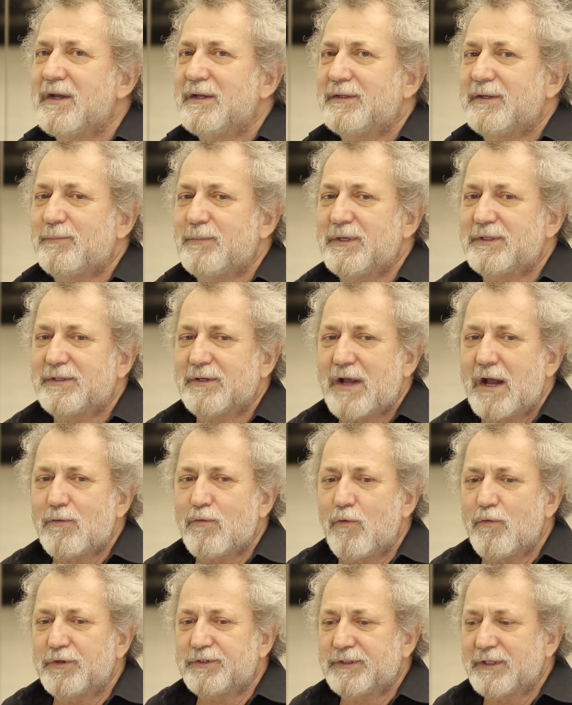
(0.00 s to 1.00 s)
понимаете,
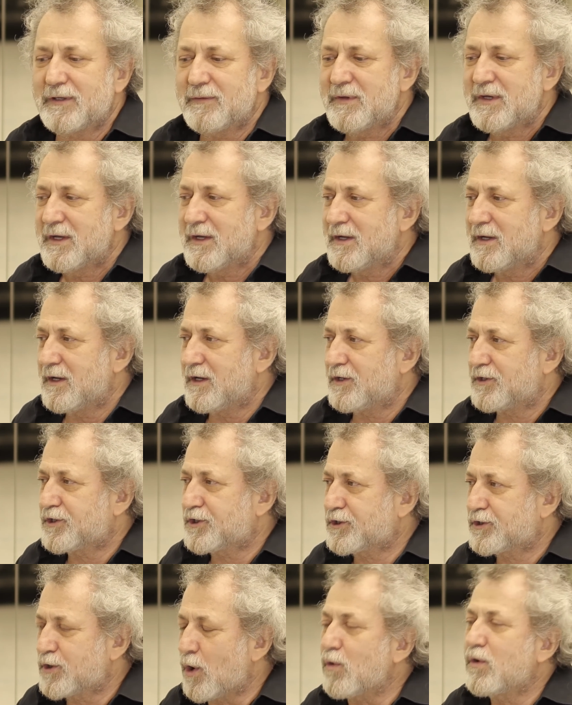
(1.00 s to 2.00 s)
какого-то э,
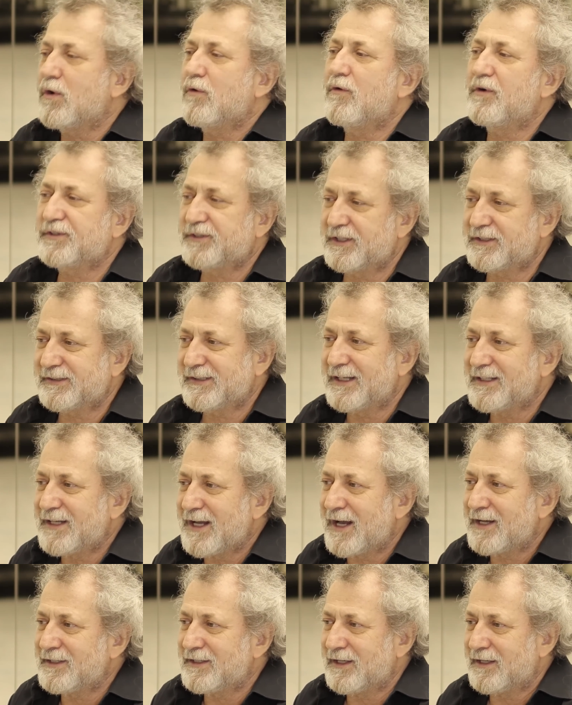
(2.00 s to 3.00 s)
шокового
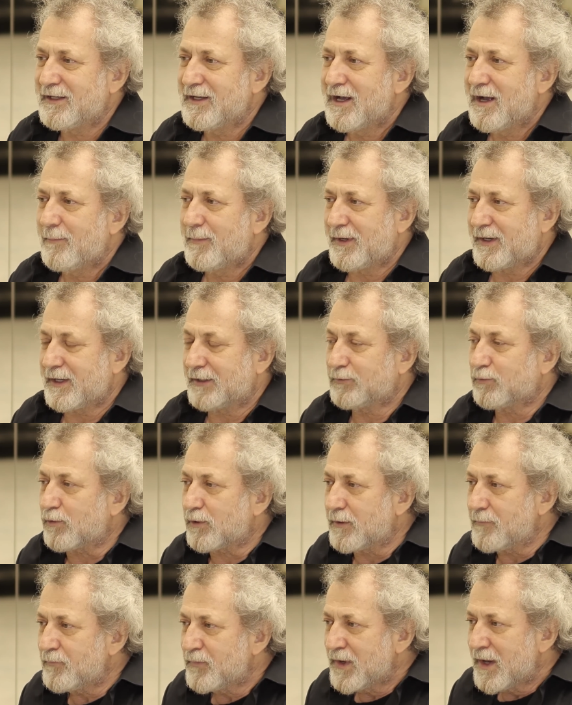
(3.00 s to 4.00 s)
состояния, при,
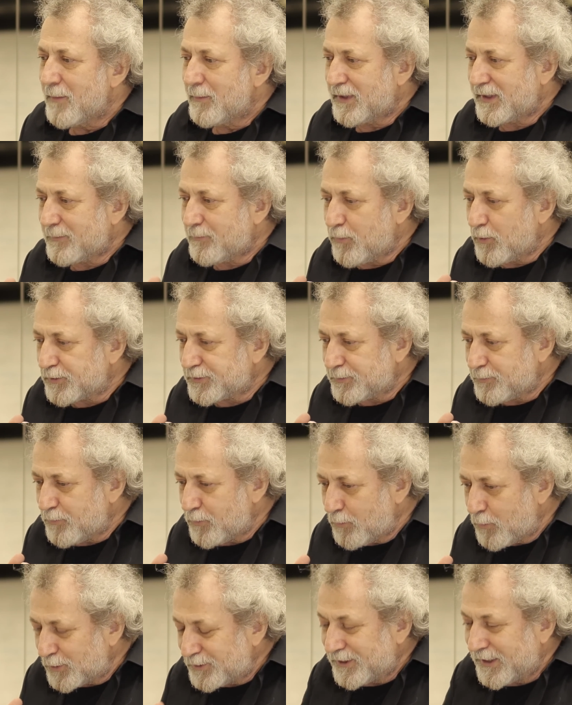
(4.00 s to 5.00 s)
которой, при, пос,
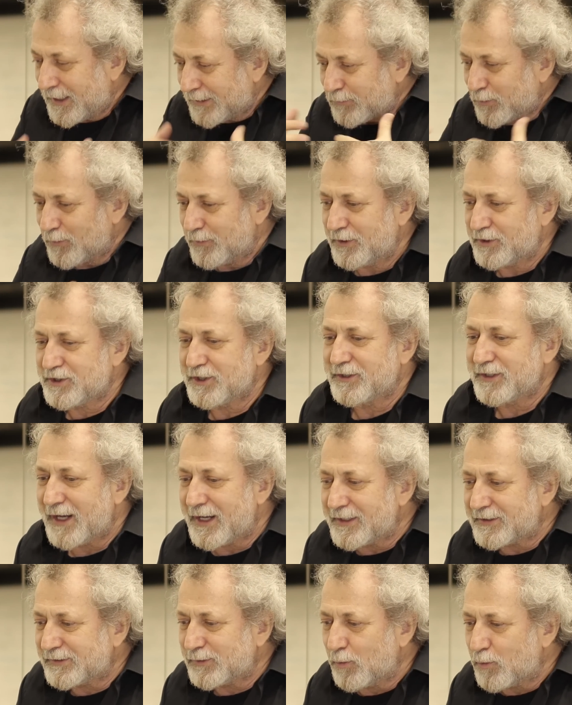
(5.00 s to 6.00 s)
после которой
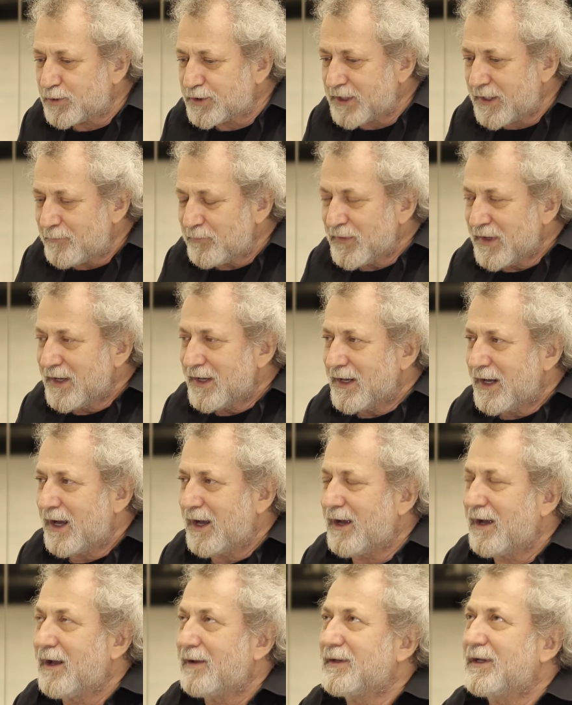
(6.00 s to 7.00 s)
начинается уже,
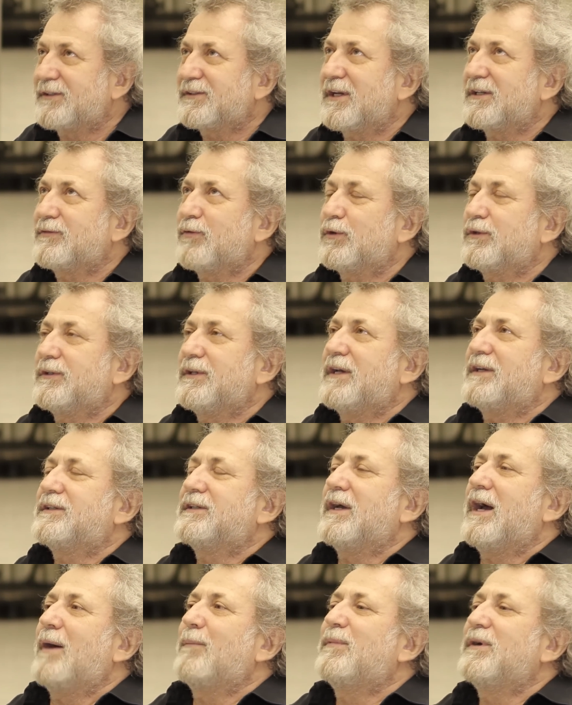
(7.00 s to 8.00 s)
э, сказать, вот,
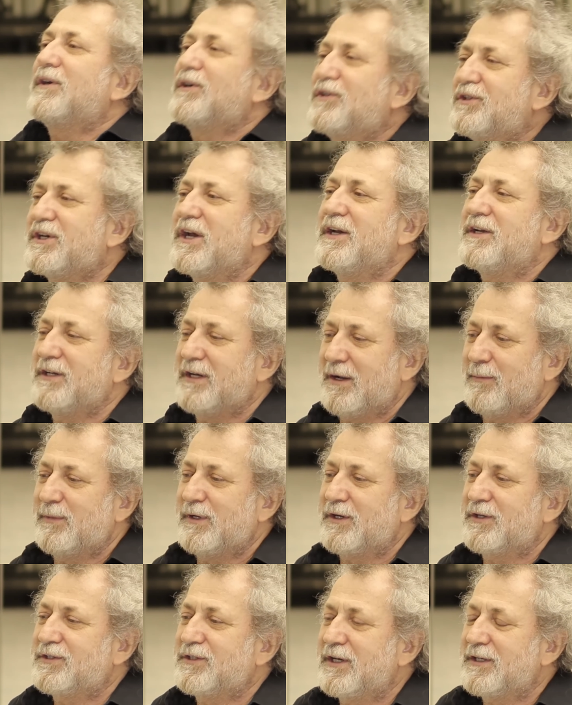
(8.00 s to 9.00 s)
знаете, облегчение,
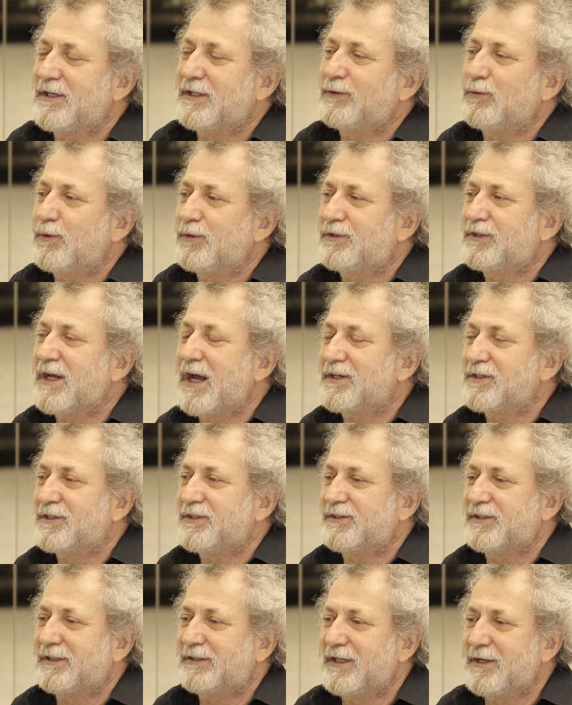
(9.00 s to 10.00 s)
облегчение той
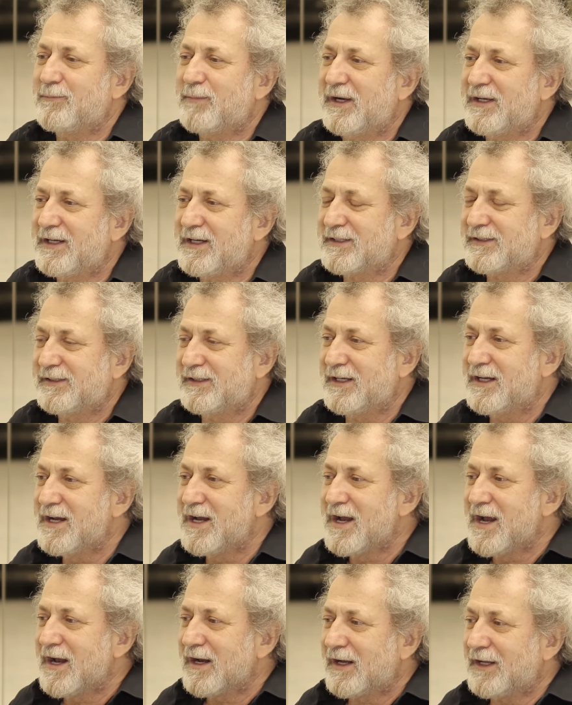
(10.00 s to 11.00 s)
тяжести, этой болезни,
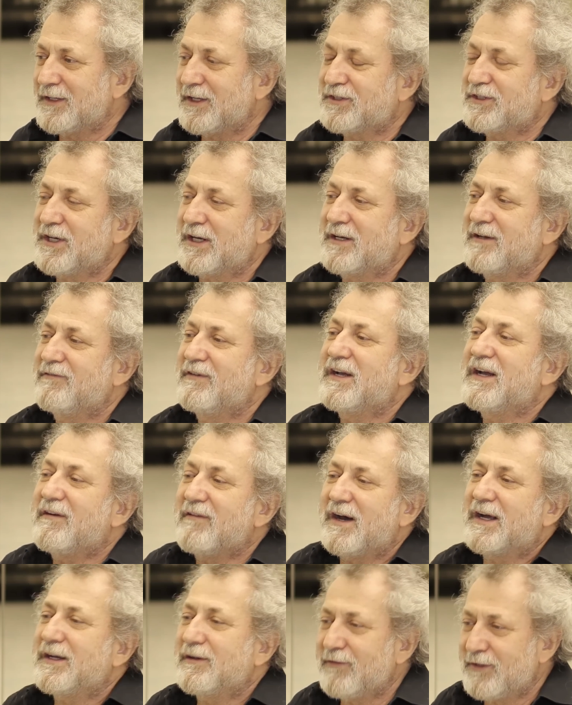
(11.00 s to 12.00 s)
когда человек
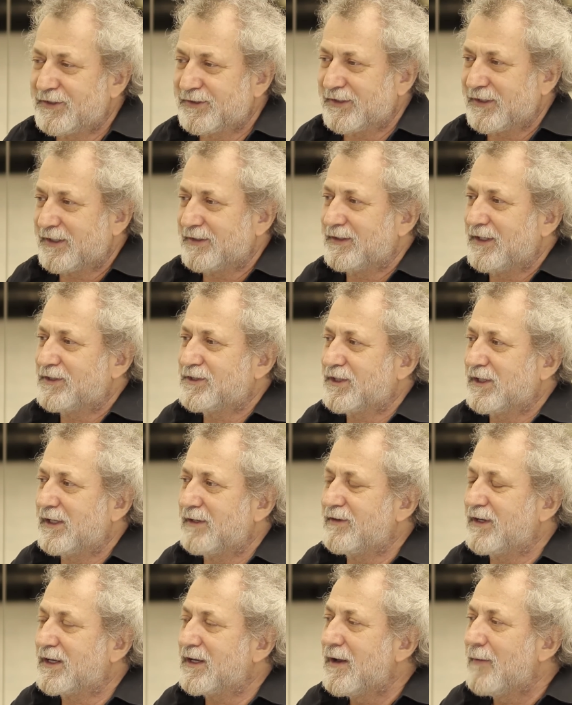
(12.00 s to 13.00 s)
выговаривается, когда
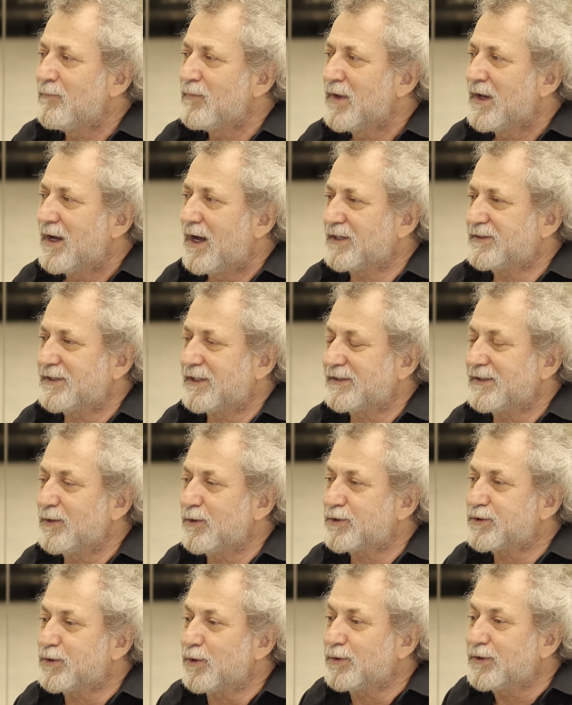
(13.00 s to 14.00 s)
человек
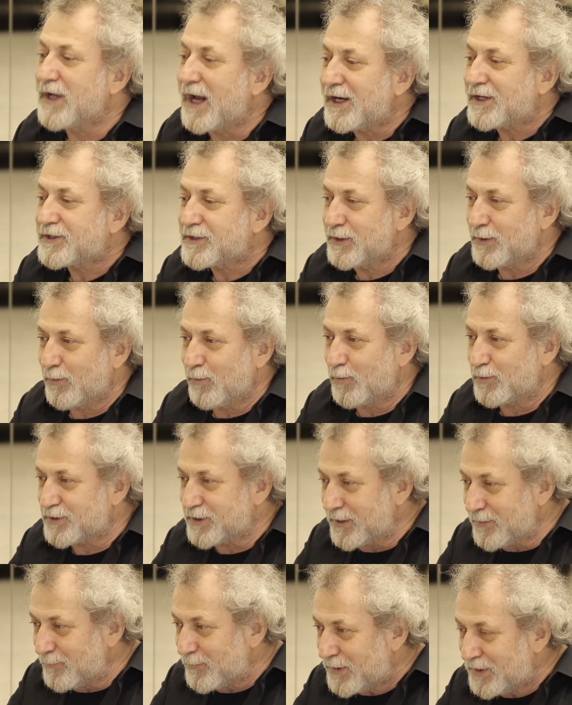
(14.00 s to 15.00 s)
осознает, что дальше
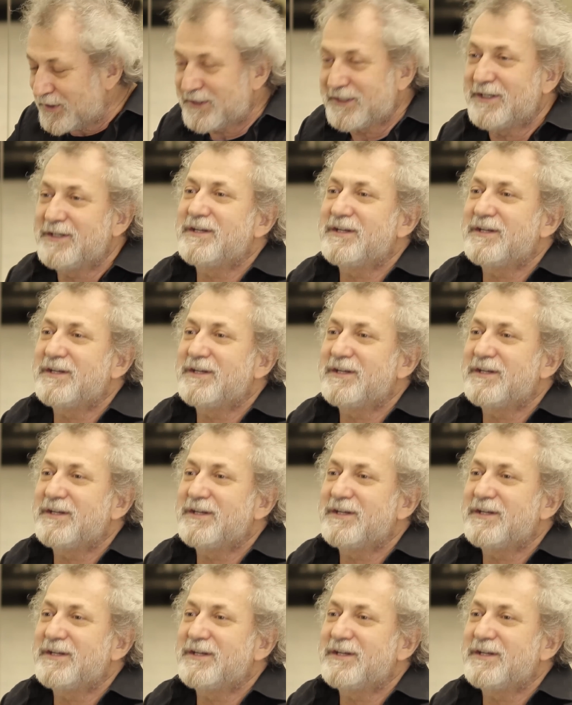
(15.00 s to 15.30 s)
уже идти